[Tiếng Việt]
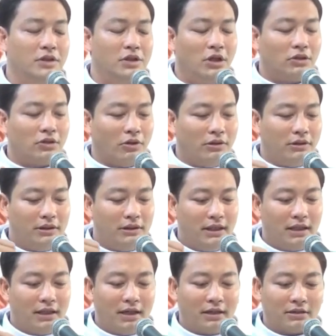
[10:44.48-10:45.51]
tội thứ
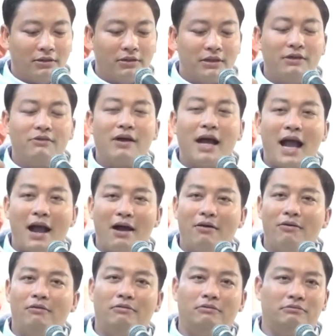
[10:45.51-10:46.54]
nhất là tội kiêu
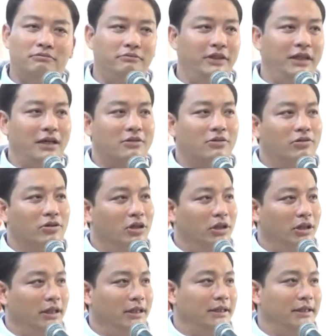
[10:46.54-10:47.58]
ngạo vì là con
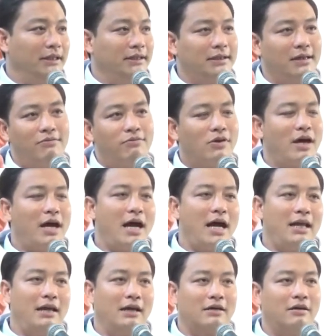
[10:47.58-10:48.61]
người thì không có
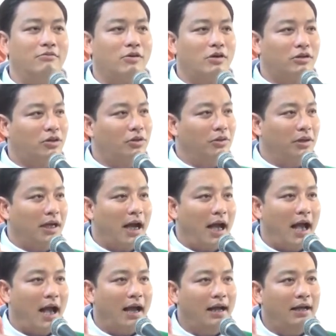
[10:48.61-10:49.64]
ai là không có tội
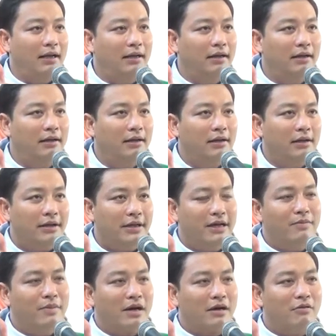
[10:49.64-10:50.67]
cả
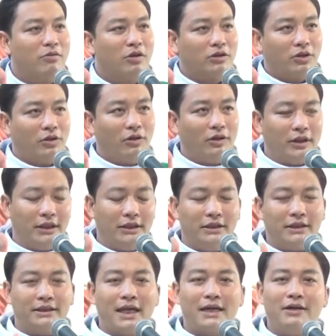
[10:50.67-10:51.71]
nếu mà không có tội Thì
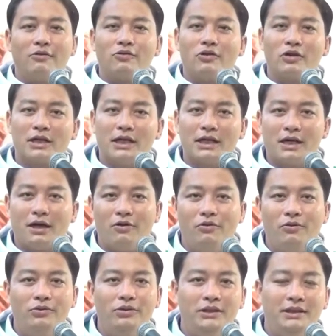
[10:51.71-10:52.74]
người ta đâu có cái câu
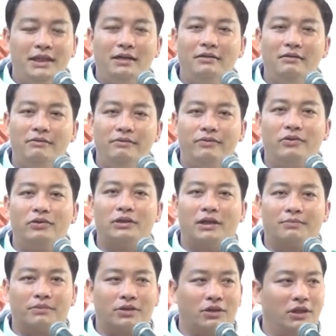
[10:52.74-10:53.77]
nhân vô
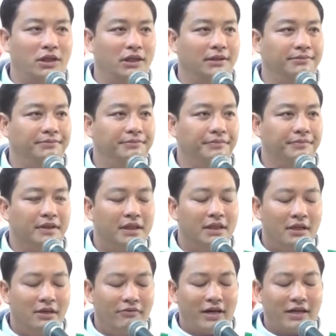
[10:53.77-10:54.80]
thập toàn
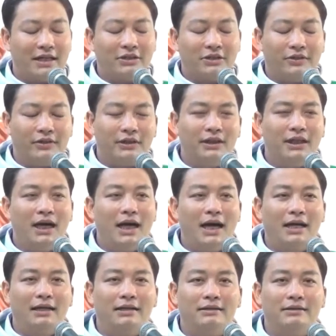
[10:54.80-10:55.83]
Và cái tội thứ
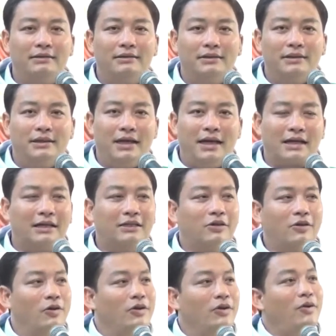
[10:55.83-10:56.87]
hai Là cái
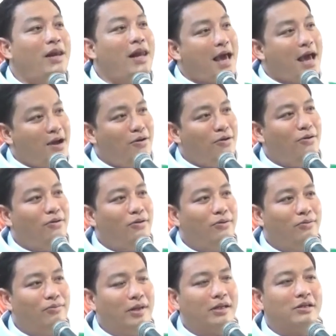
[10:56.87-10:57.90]
tội nói láo
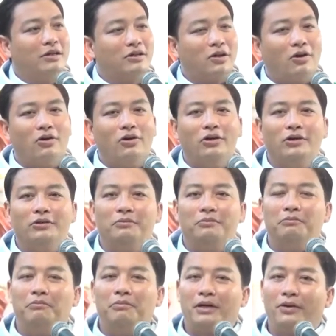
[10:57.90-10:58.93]
Mình có tội
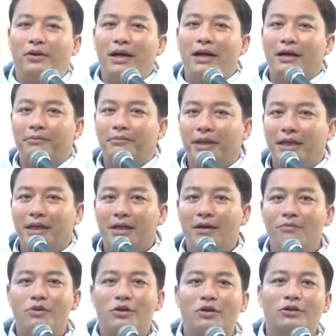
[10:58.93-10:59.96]
mà nói là mình
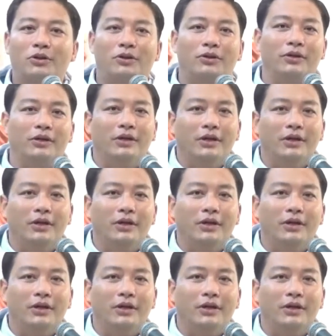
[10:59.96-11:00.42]
không có tội